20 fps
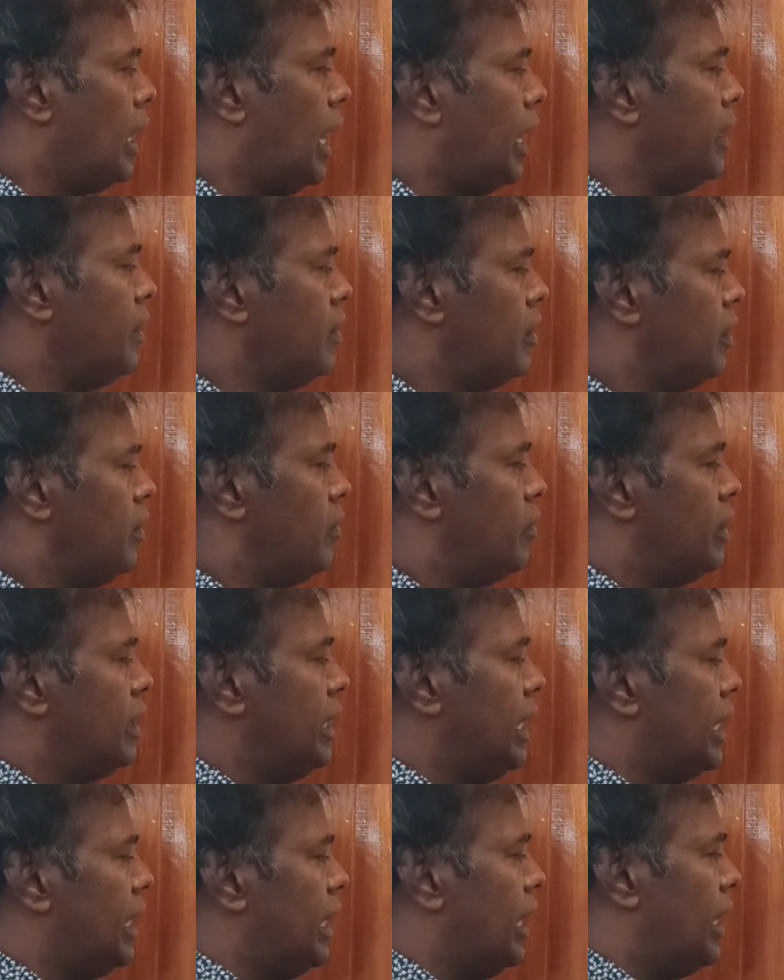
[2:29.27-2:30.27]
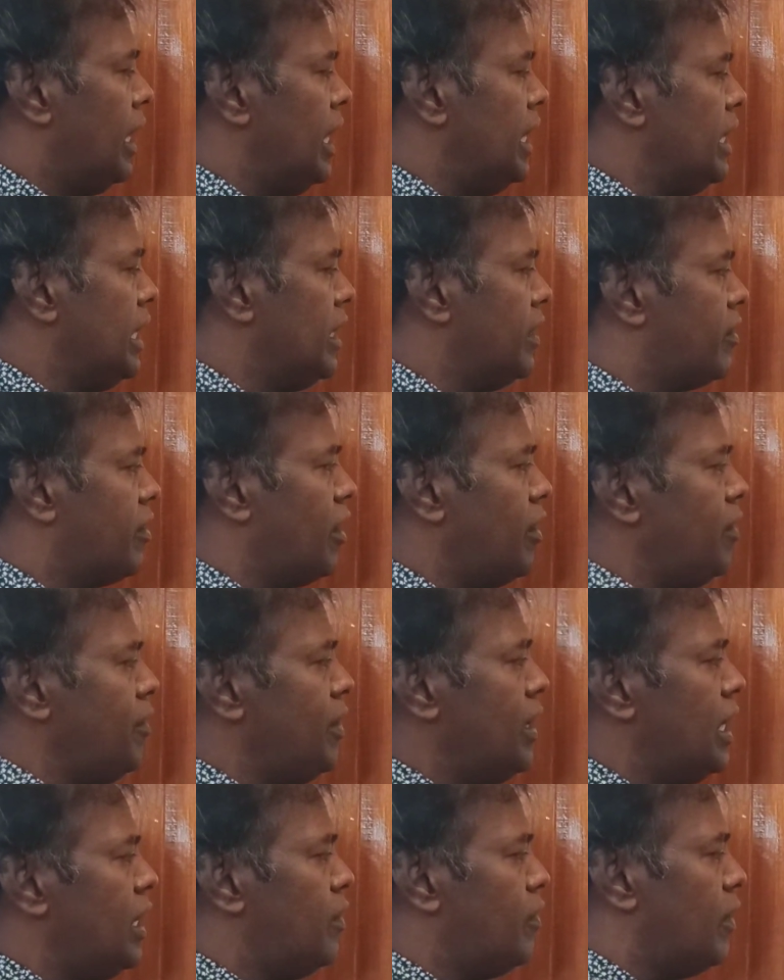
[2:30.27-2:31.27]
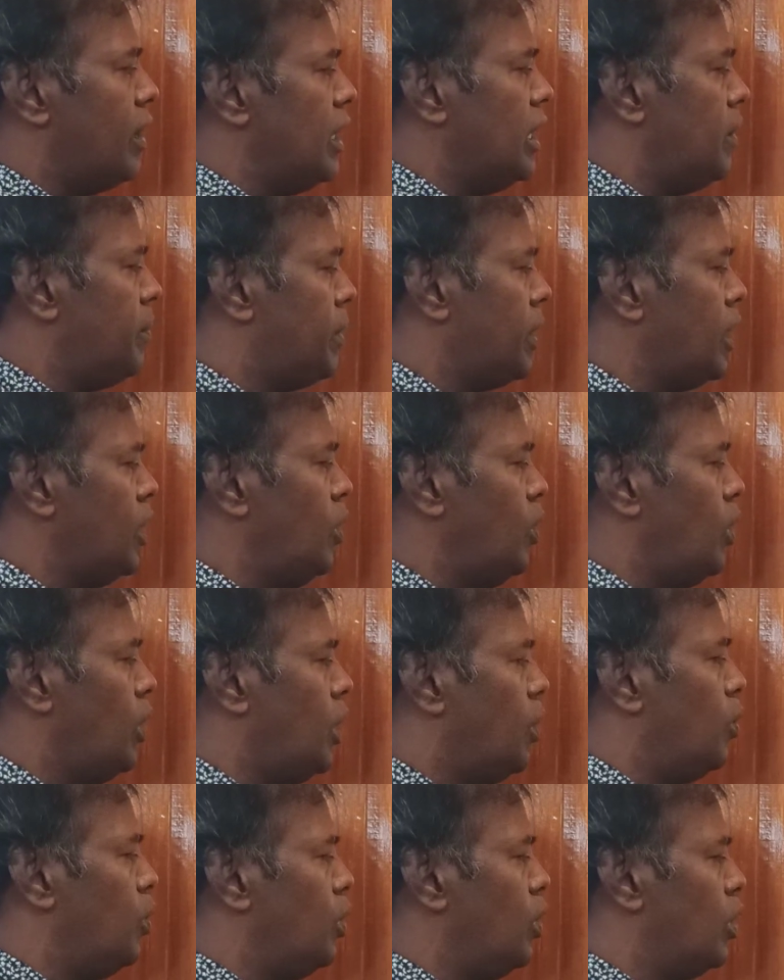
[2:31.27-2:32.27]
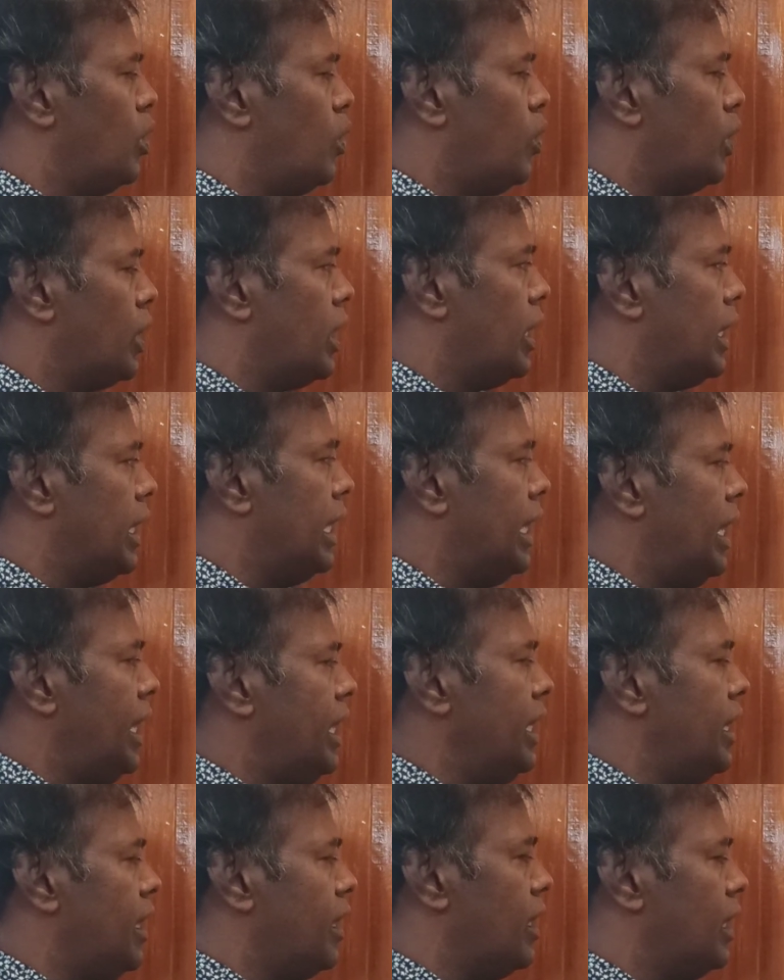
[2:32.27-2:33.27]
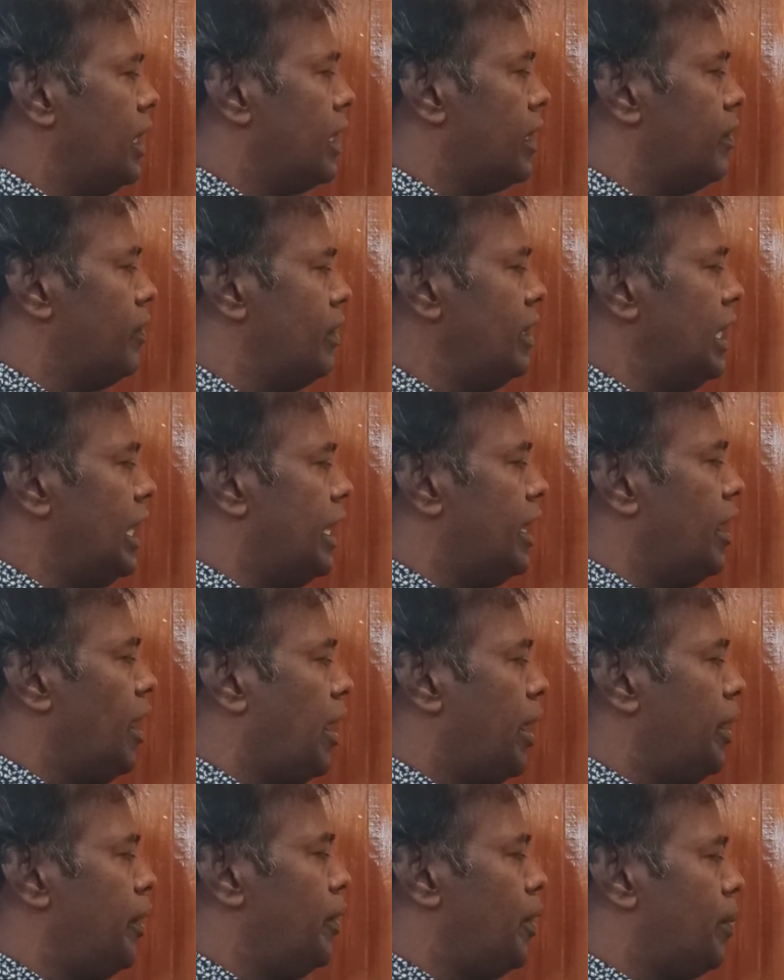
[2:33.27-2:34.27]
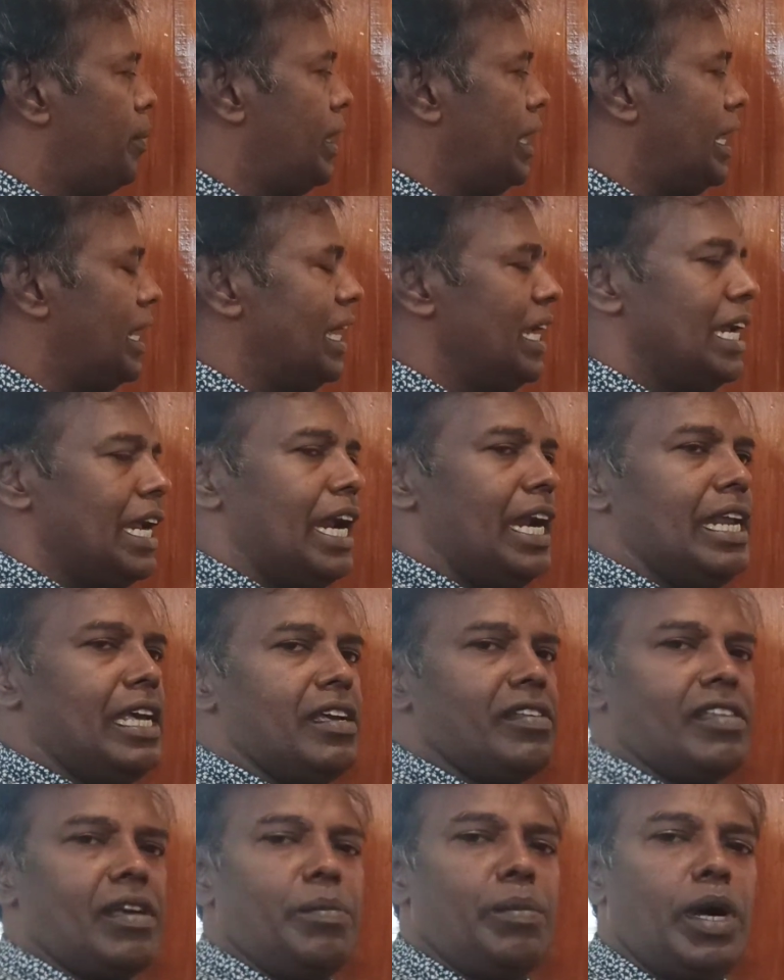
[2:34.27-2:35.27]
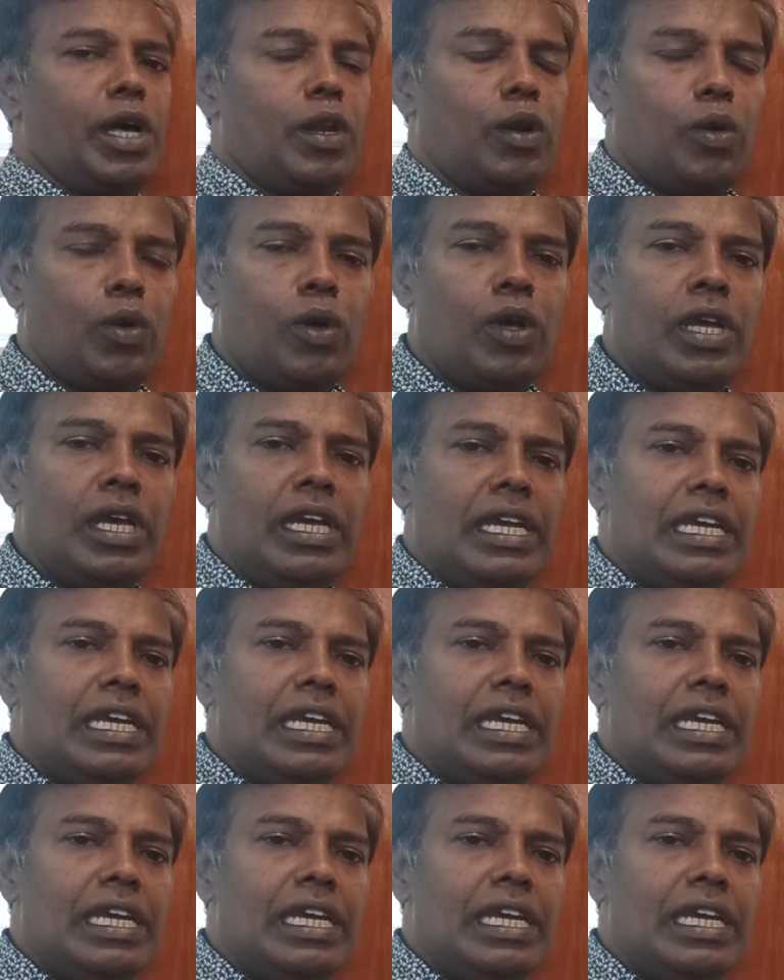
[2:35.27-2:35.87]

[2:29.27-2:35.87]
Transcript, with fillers: அடுத்தது வந்து என்னென்னா நீங்கள் சர்டிஃபிகேட் வந்த பிறகு உங்களோட ஏடிஆருங்கிறது வந்து என்ன ஆகிடும் அப்படின்னா ஏடிஎஸாக மாறிடும்